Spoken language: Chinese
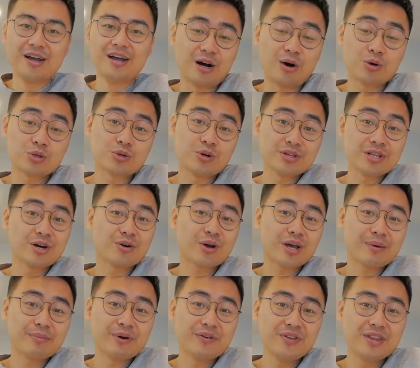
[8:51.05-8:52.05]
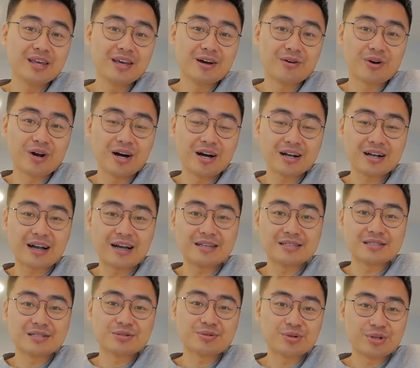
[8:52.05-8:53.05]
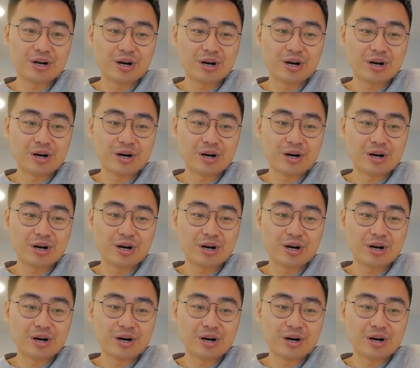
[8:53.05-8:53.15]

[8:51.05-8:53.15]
然后我说那 OK 没问题，我让感兴趣